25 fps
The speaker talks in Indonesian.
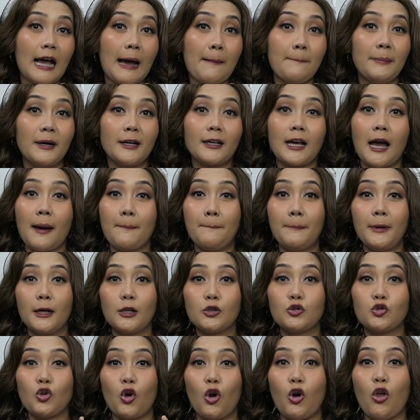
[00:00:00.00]
kabel-kabel
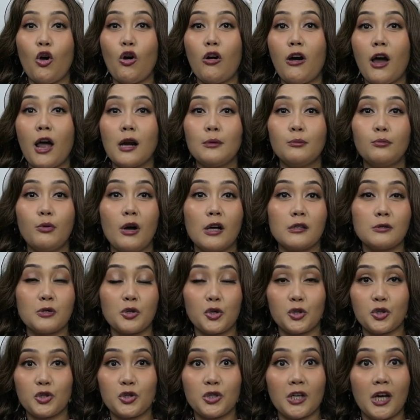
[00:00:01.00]
uh, colokan buat
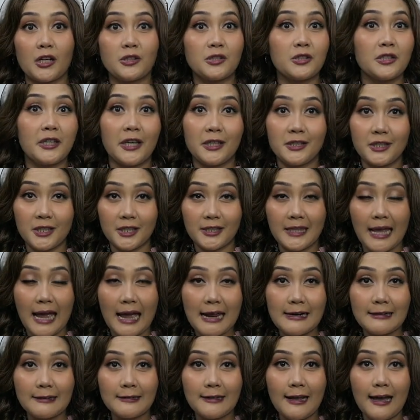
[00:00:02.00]
ngecharge gadget
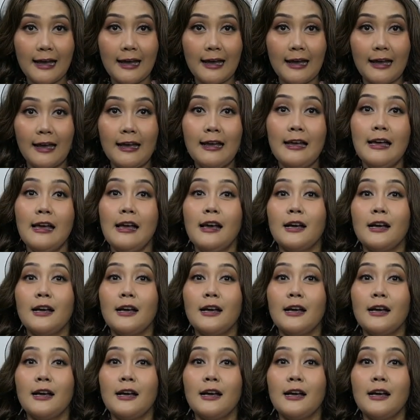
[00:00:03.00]
Anda.